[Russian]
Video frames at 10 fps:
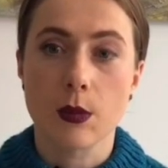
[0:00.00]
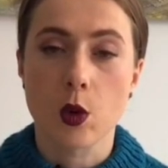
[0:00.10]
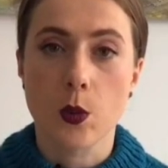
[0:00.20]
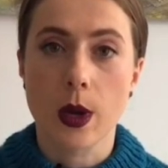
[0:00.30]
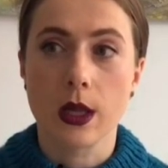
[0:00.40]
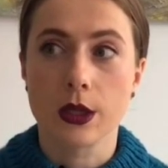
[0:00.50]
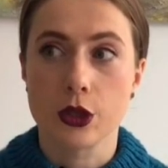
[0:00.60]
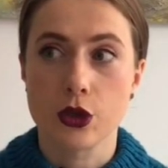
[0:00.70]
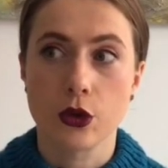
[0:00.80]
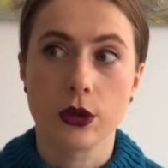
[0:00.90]
я покупала
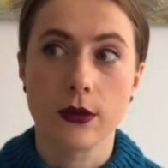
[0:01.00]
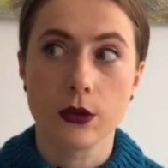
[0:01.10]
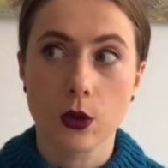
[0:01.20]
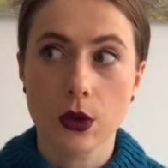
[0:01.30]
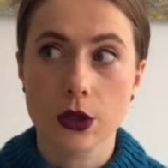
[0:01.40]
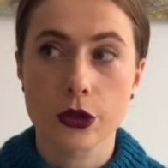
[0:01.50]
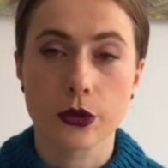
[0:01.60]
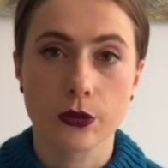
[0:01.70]
еще давно, еще,